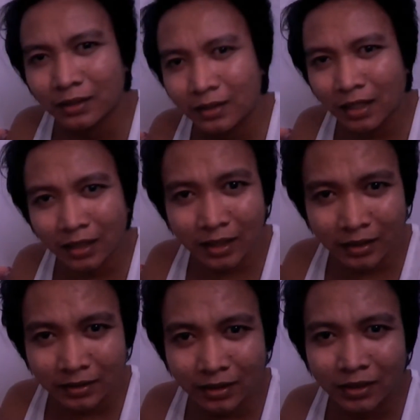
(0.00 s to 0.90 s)

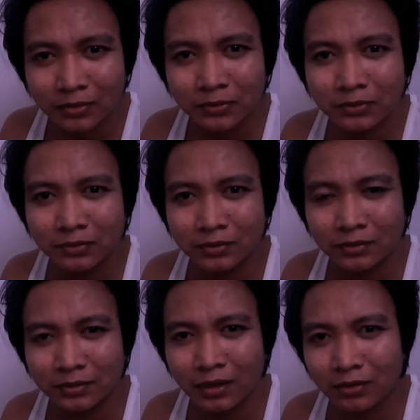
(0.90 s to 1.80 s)
Nakain na ako.
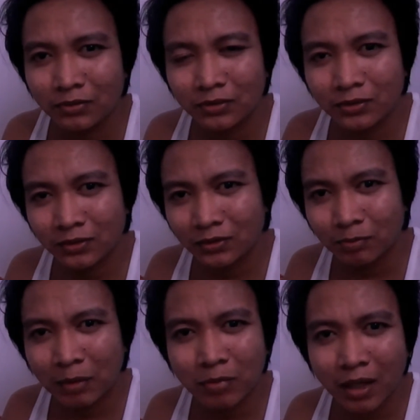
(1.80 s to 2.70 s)
Halos
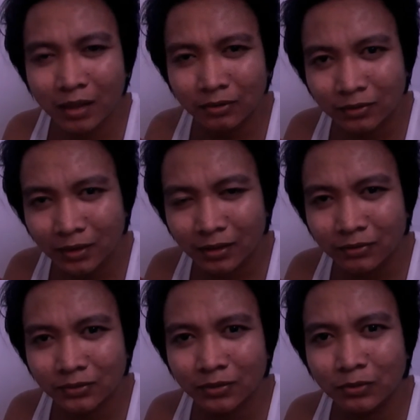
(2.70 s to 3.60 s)
mag-blackout na
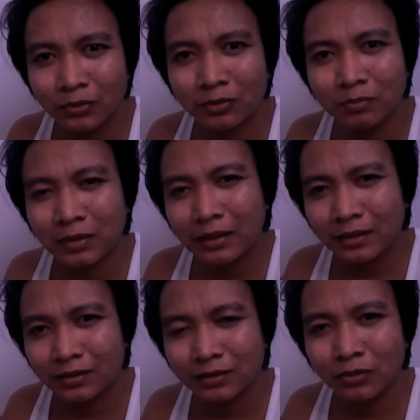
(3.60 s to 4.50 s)
ako. Gutom
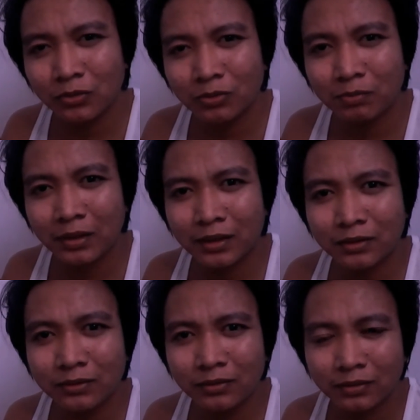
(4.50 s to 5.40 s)
pala. Gutom pala
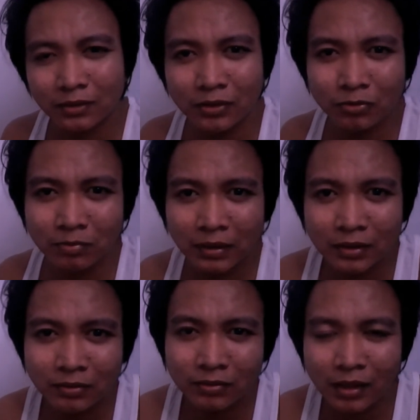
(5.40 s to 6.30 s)
yon Ganun
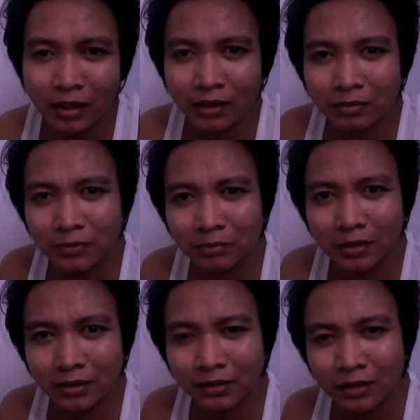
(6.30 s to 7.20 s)
pala yung
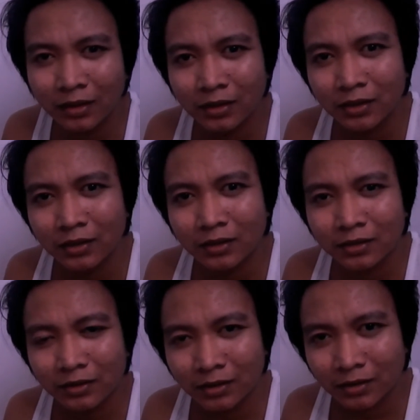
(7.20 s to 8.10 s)
nararamdaman
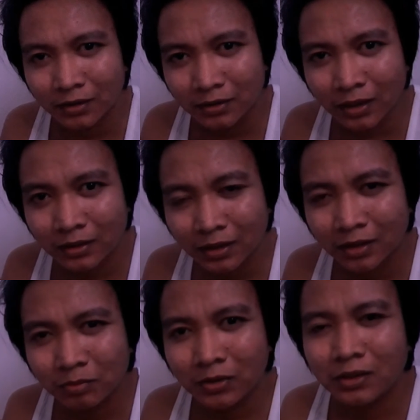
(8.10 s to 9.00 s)
na
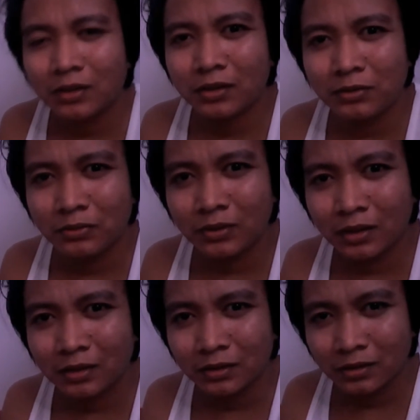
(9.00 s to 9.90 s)
nakatanggap din ng
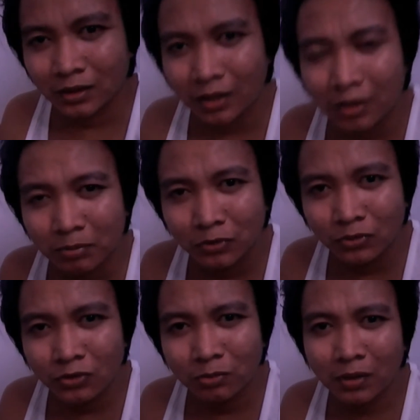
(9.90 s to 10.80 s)
ayuda ng relief
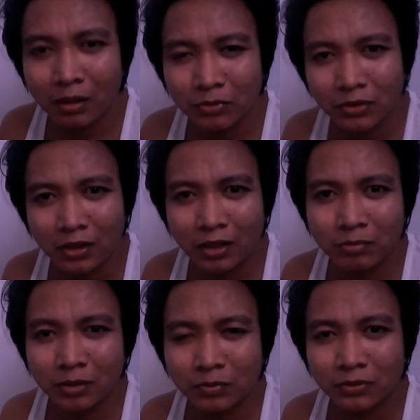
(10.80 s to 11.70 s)
goods. Maraming
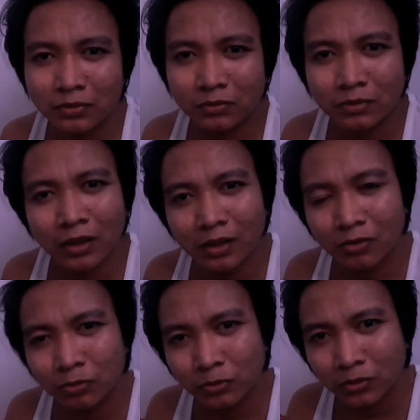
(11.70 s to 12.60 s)
salamat po. Kala
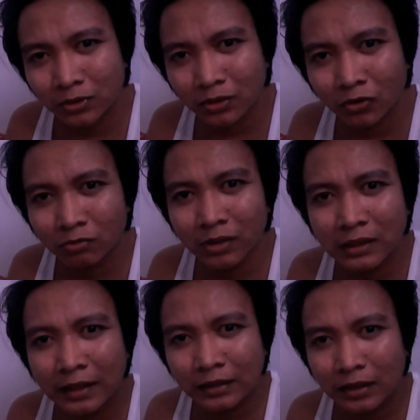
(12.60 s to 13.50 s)
ko po kasi
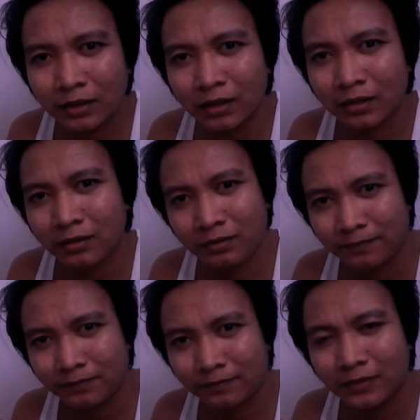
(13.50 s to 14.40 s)
COVID-19 na.
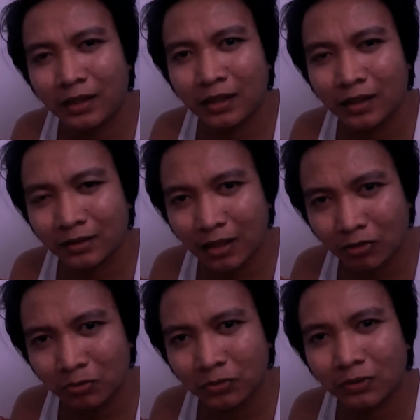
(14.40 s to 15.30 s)

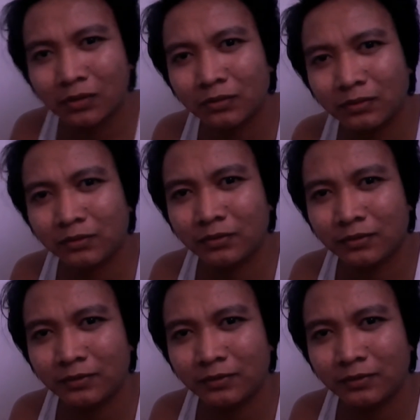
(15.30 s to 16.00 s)
Natakot po ako.